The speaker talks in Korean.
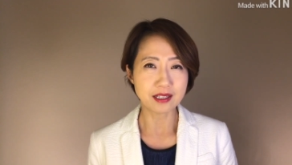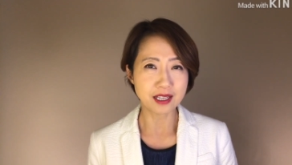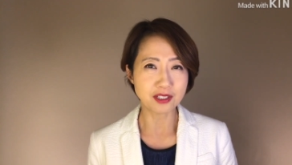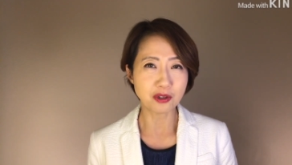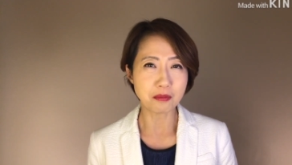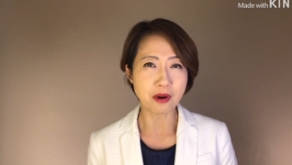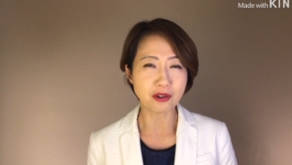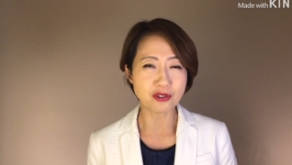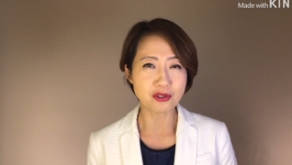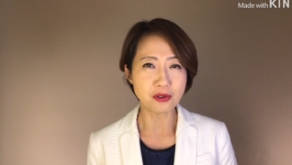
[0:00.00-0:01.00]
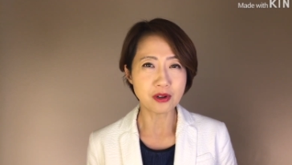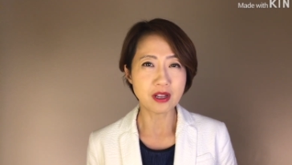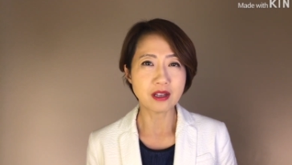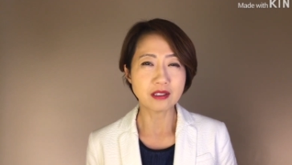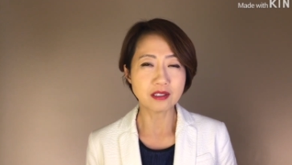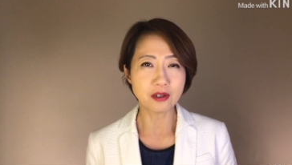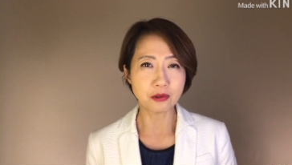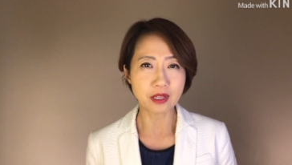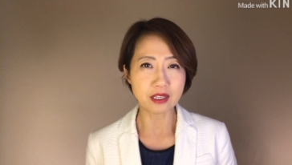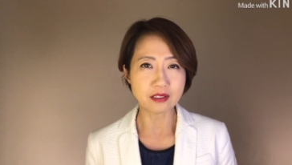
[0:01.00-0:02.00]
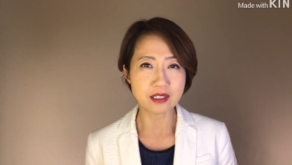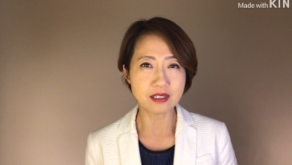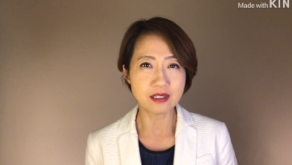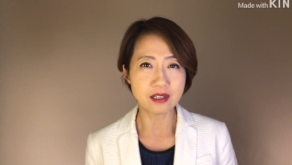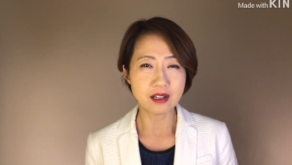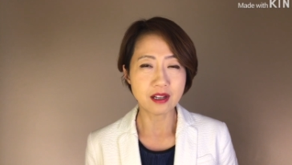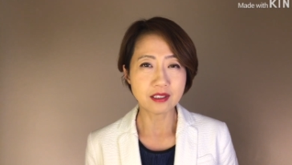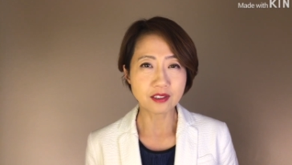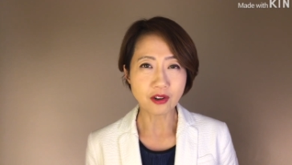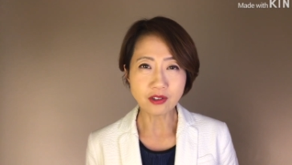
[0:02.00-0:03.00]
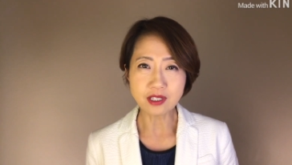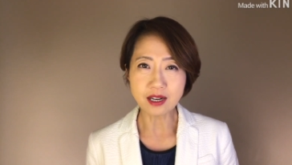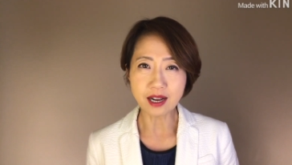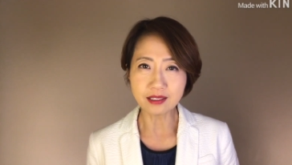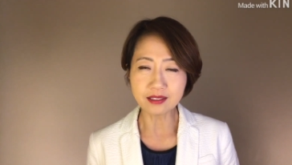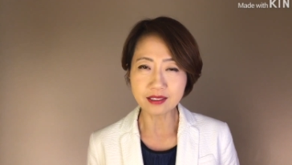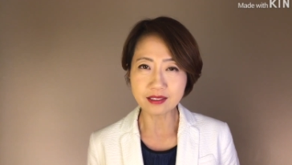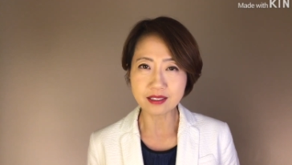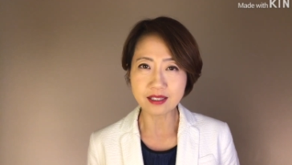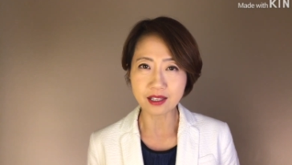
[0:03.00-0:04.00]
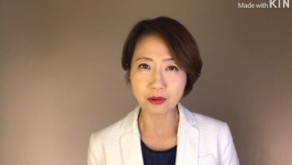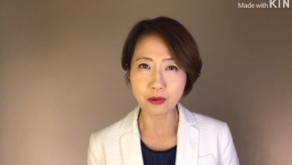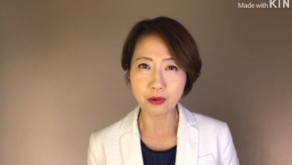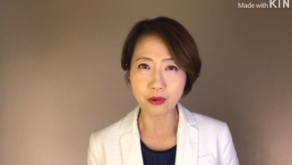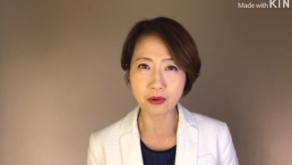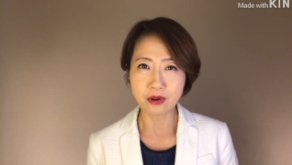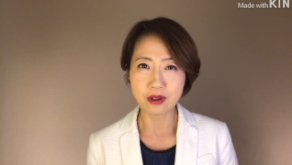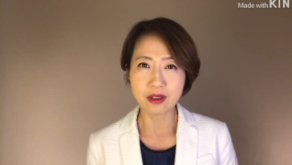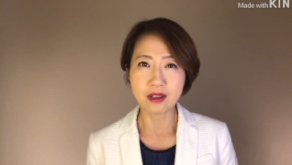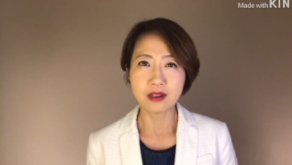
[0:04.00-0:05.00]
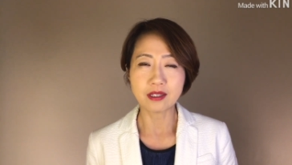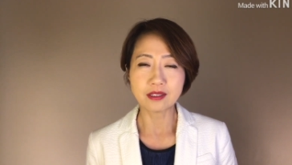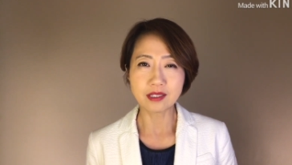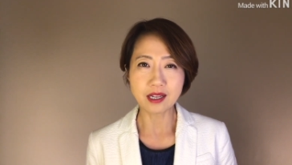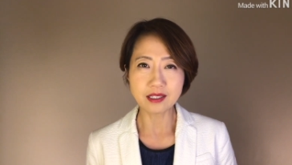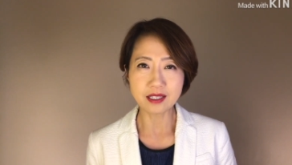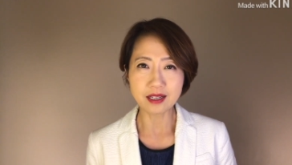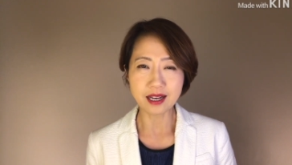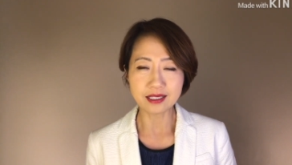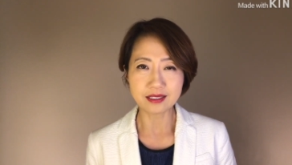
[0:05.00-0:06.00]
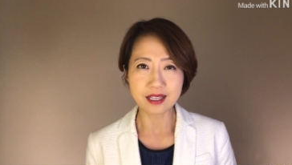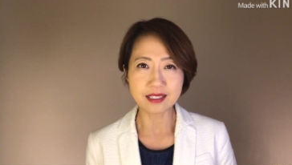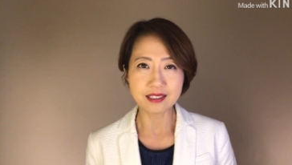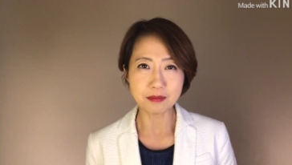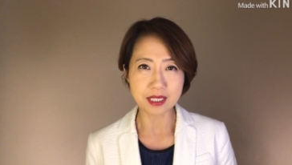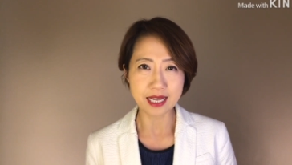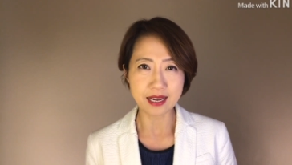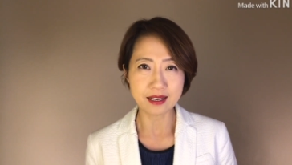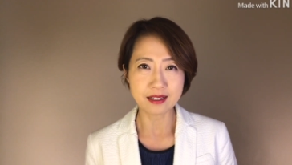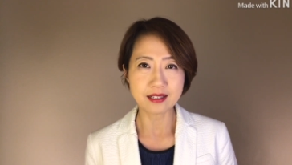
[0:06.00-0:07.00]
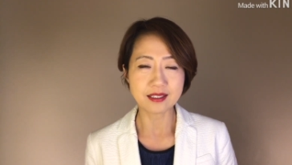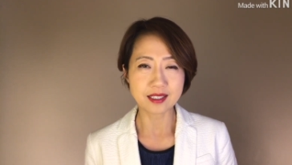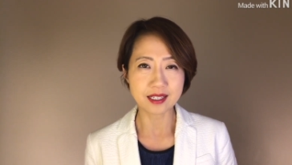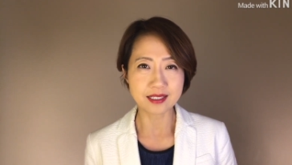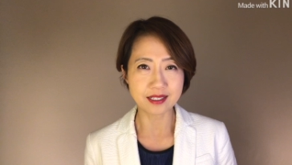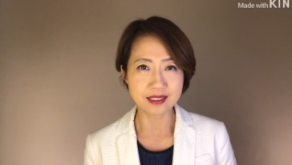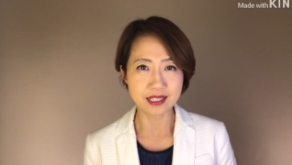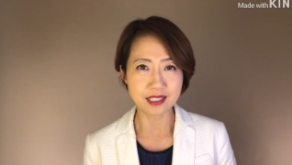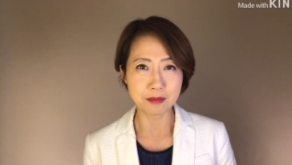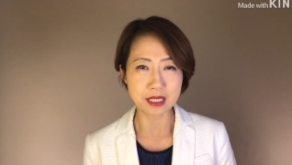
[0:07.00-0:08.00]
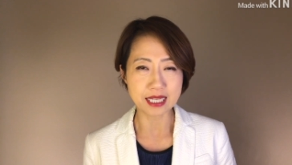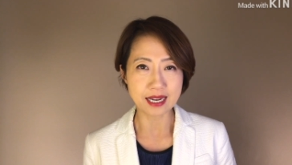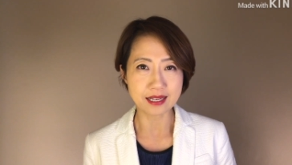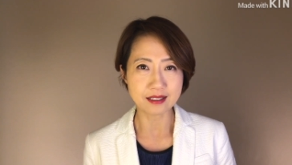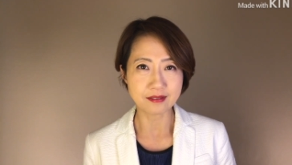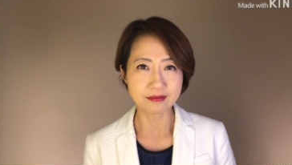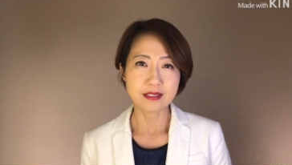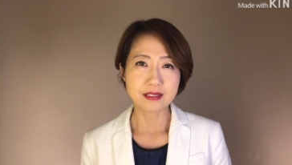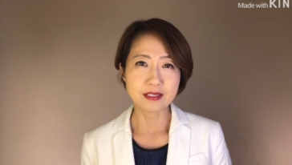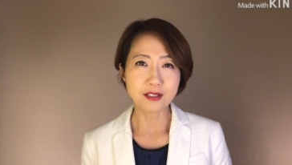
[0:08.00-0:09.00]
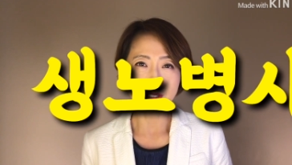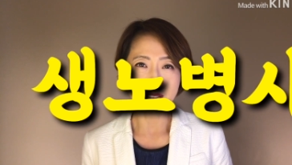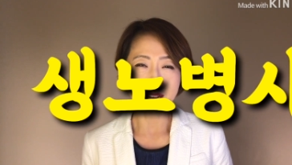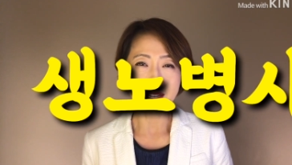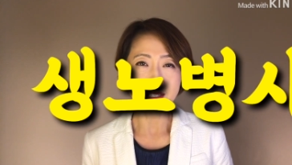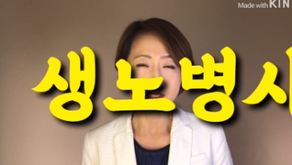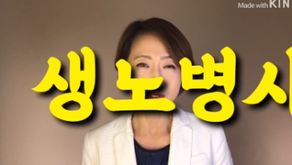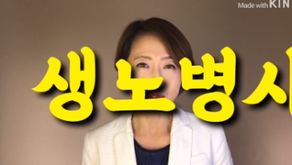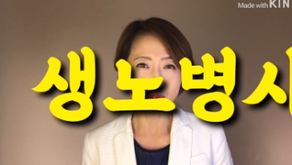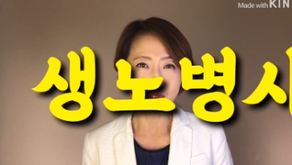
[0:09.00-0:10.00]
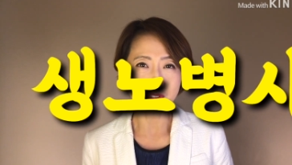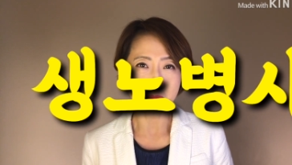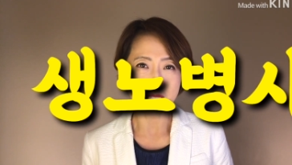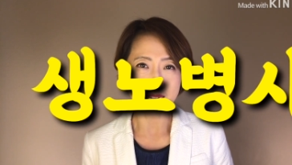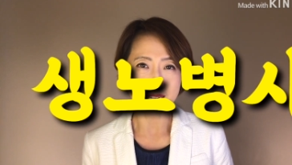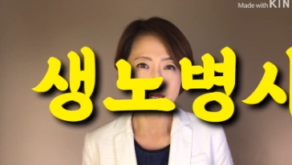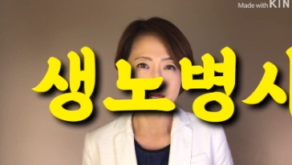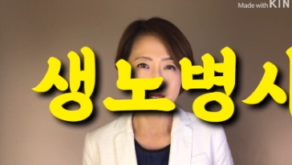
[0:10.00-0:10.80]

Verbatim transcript: 계속 먹죠. 들어온 에너지를 성장하는 데 쓰진 않고 생식하는 데 씁니다. 재생산입니다. 그러다가 죽습니다.